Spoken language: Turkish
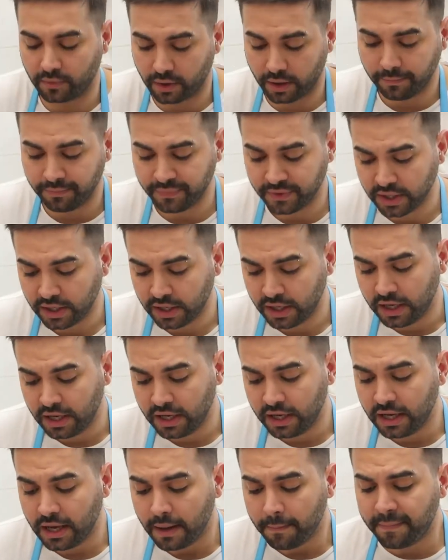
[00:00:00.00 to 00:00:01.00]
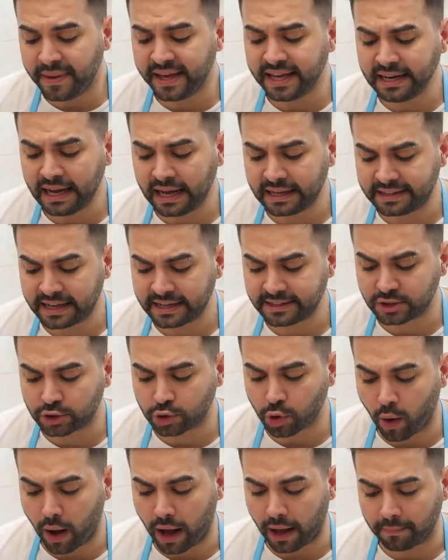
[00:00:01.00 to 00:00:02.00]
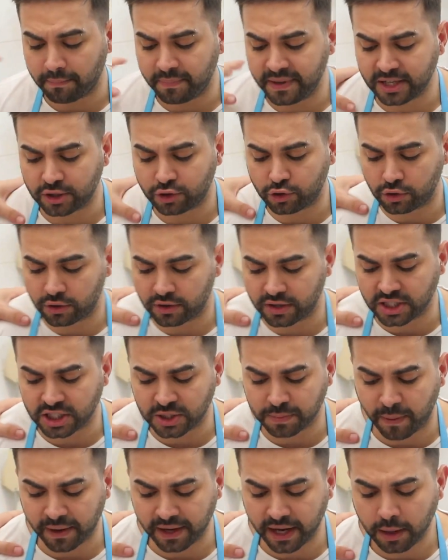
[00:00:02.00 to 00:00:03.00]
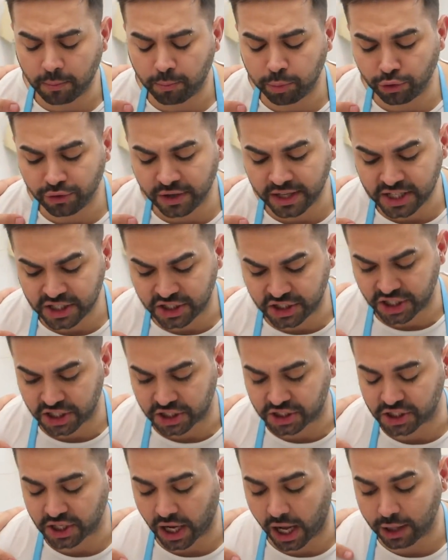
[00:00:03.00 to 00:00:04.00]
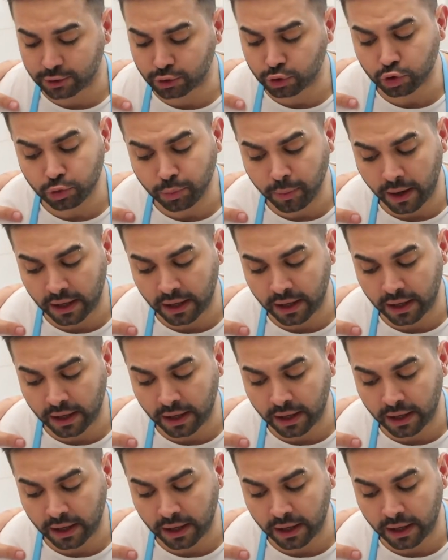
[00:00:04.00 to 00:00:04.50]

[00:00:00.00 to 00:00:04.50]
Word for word: Sıvı yağ koyacağız. Bir adet soğan, bir kilo ıspanak bunlar içi için. 6 su